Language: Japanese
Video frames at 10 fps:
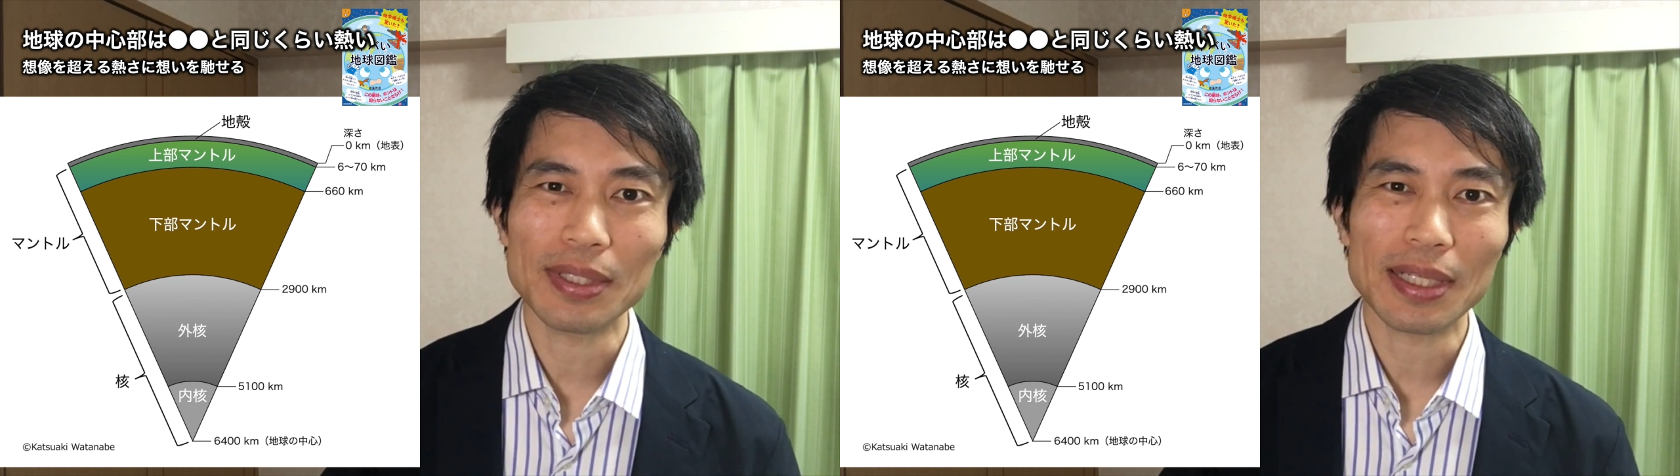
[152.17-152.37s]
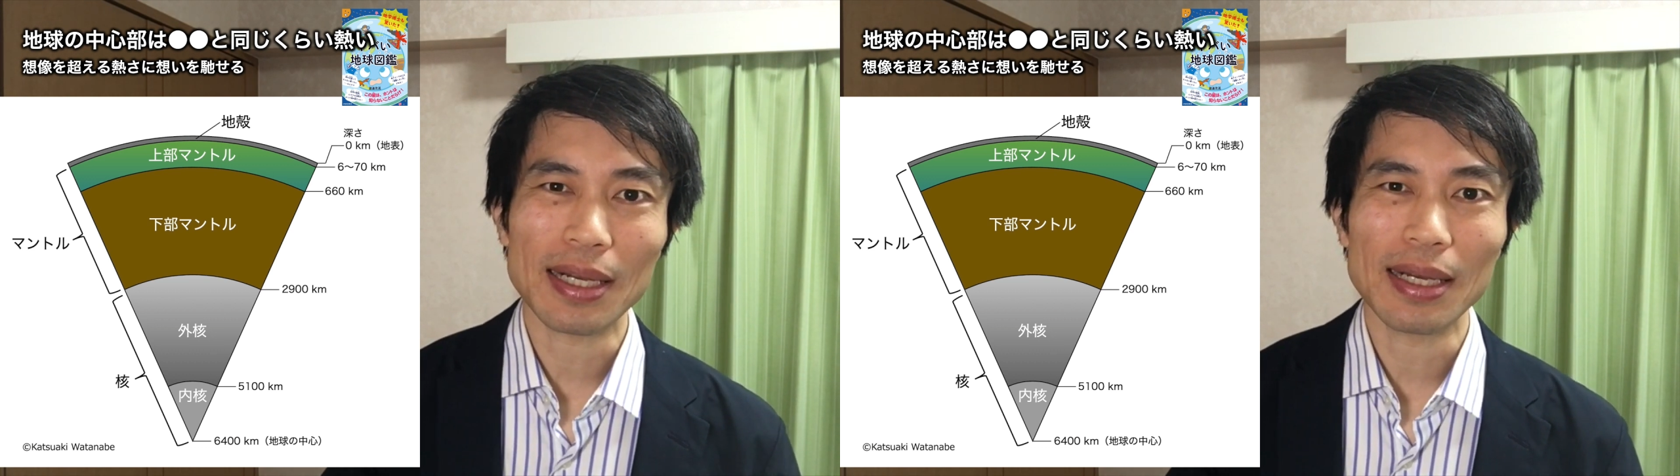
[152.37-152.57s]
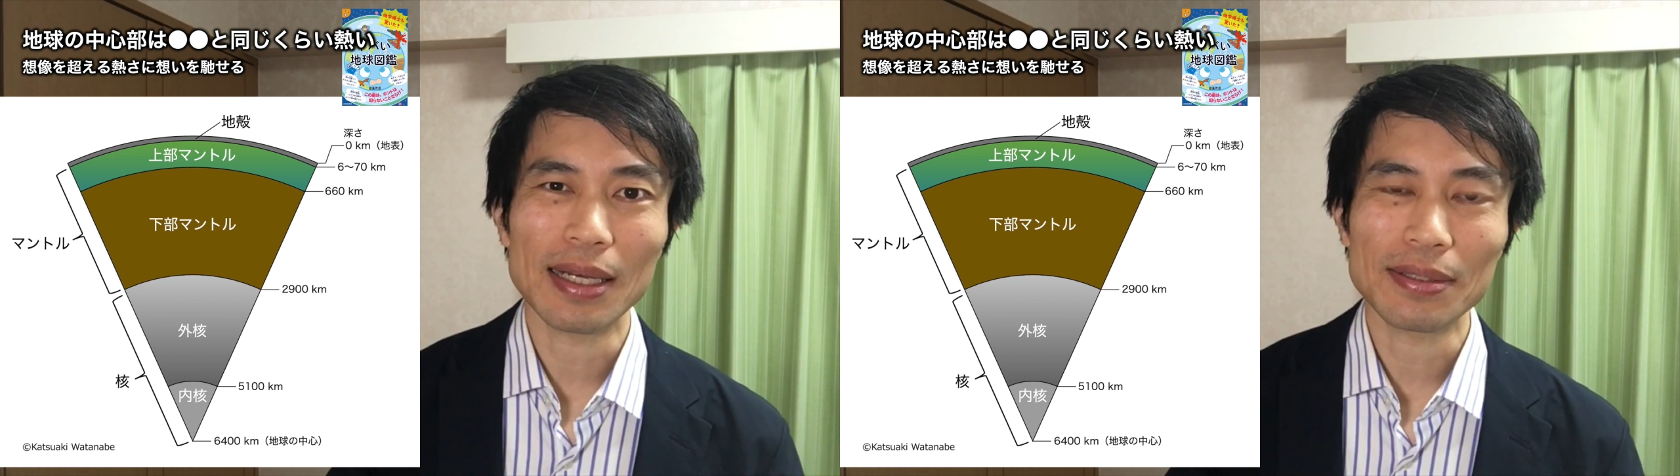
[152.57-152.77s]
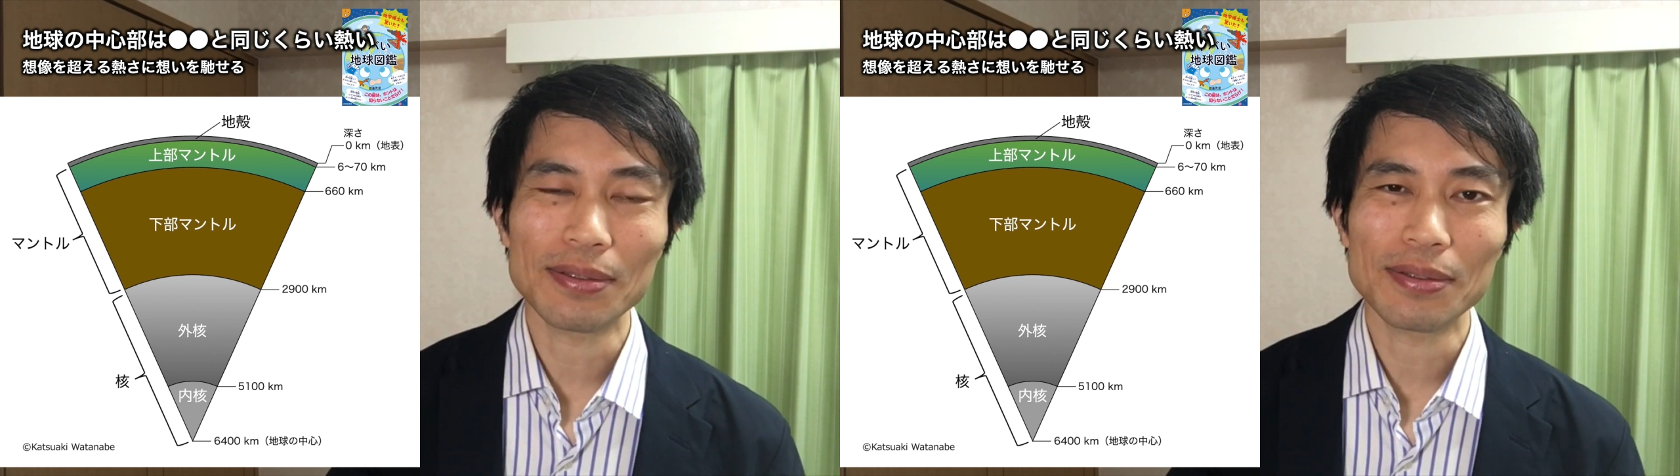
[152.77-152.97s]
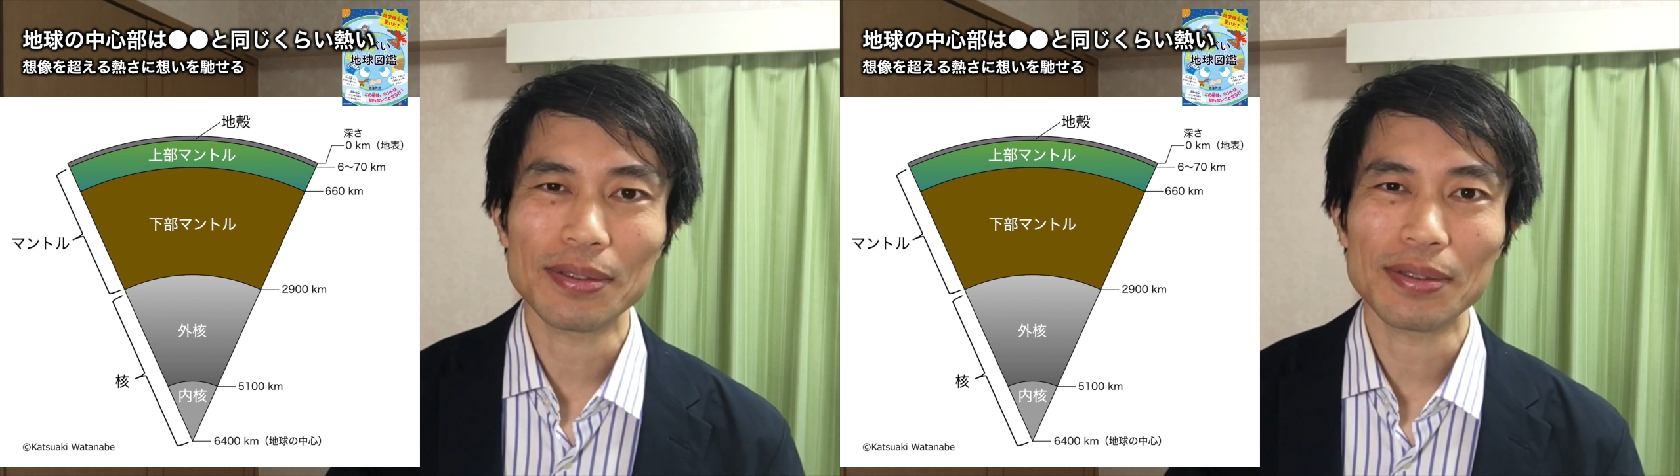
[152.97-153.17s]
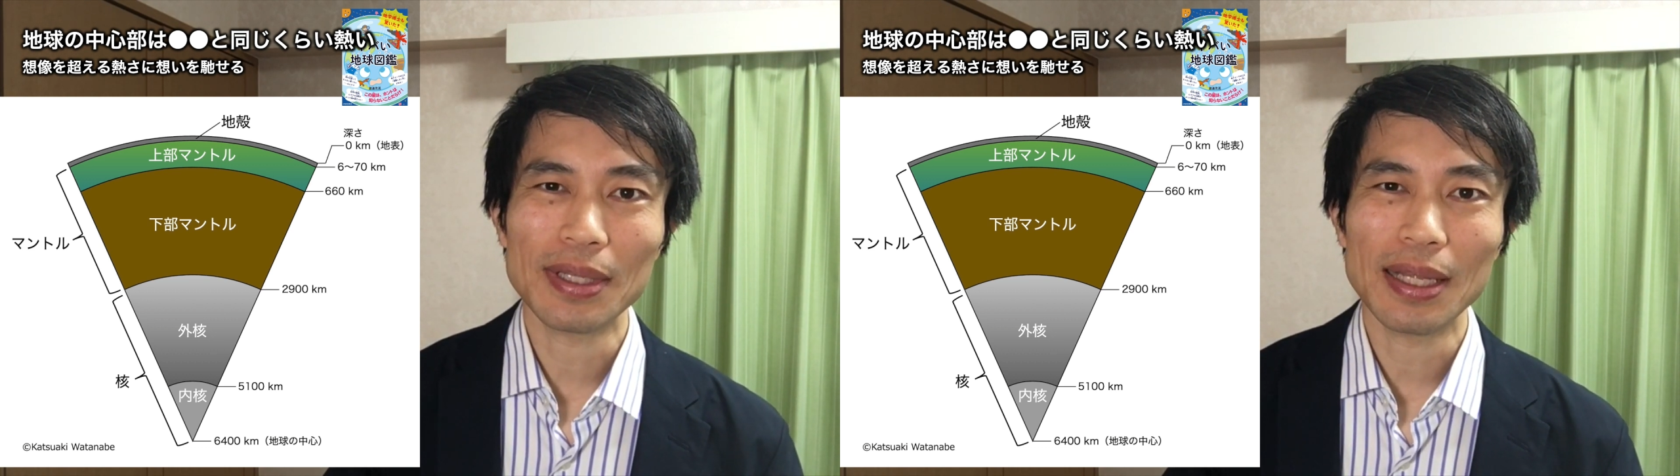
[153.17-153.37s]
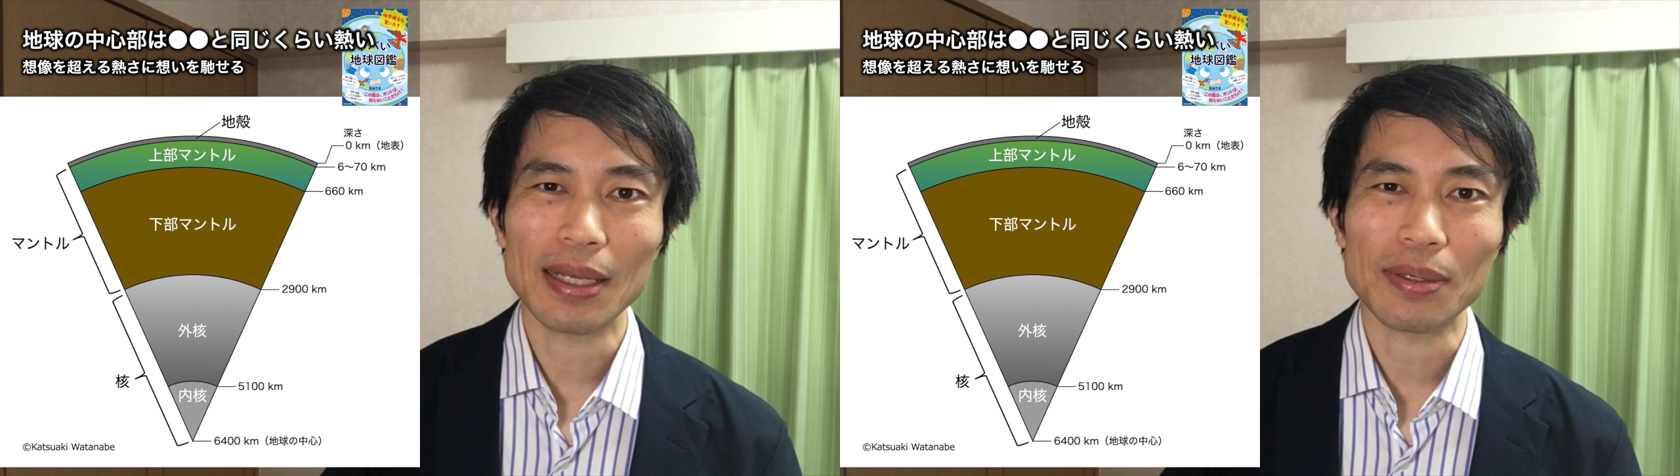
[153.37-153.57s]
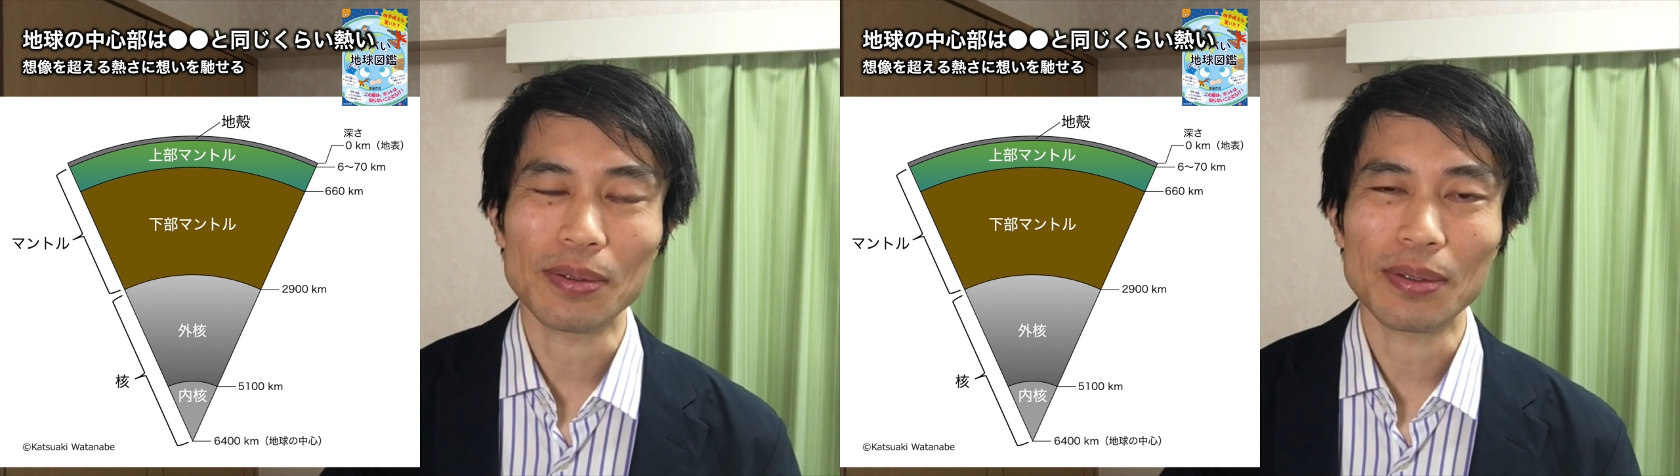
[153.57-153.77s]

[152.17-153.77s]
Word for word: に高い圧力によって